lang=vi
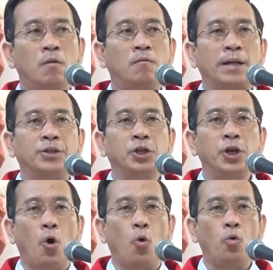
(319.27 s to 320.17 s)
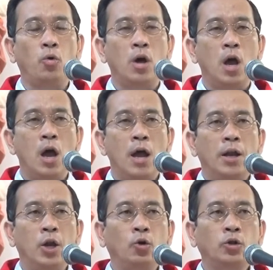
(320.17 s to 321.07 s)
và chưa đủ
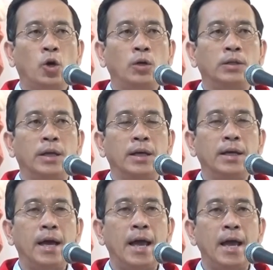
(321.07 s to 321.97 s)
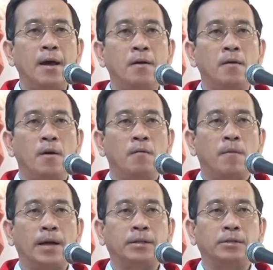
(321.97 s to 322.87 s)
nếu tôi chỉ nghe
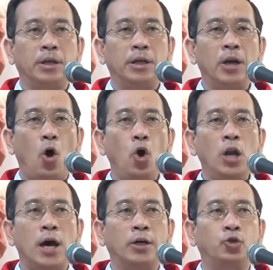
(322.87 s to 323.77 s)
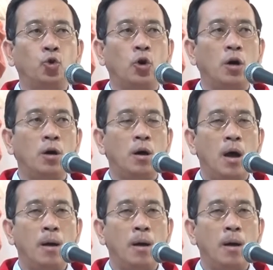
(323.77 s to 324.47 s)
và chỉ nói lời Chúa